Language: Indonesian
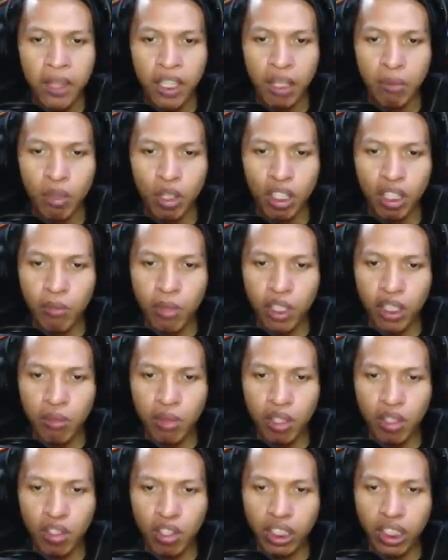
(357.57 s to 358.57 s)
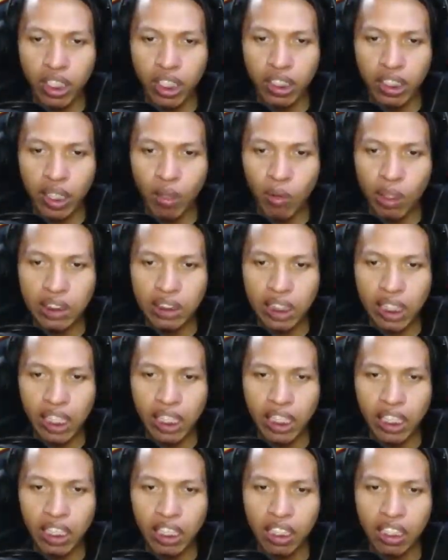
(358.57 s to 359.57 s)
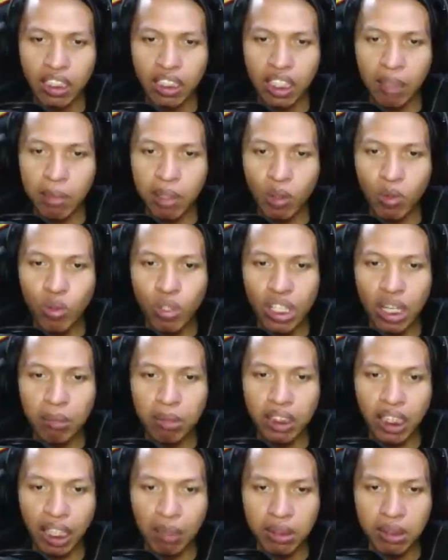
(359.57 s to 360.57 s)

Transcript: Come on, come on, come on. Oke, okay, tewaskah healernya tidak berguna Mr.